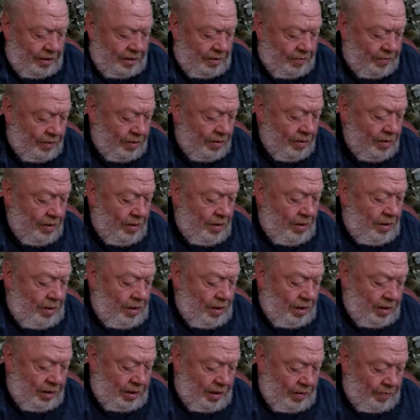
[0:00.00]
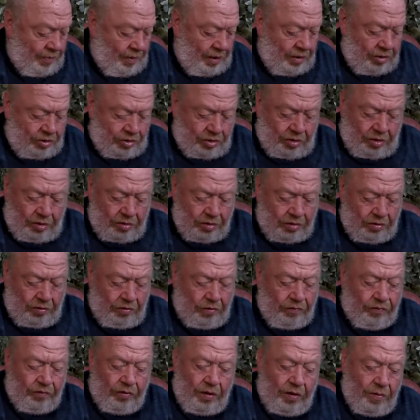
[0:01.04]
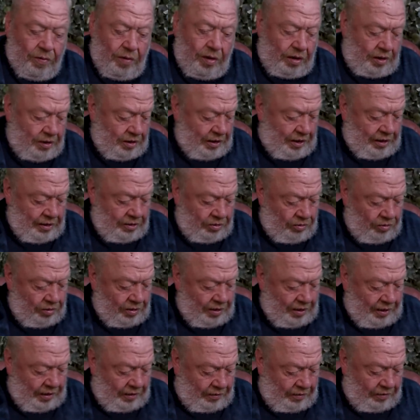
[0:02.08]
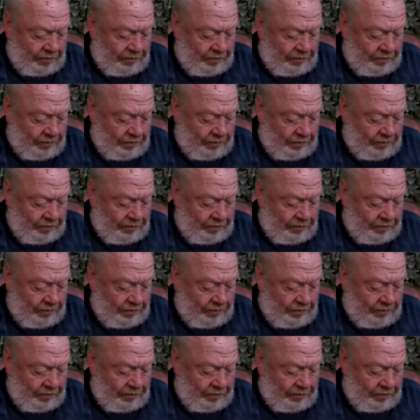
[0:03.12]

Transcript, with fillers: Aber ich habe also schon so Würmer gesehen, so dick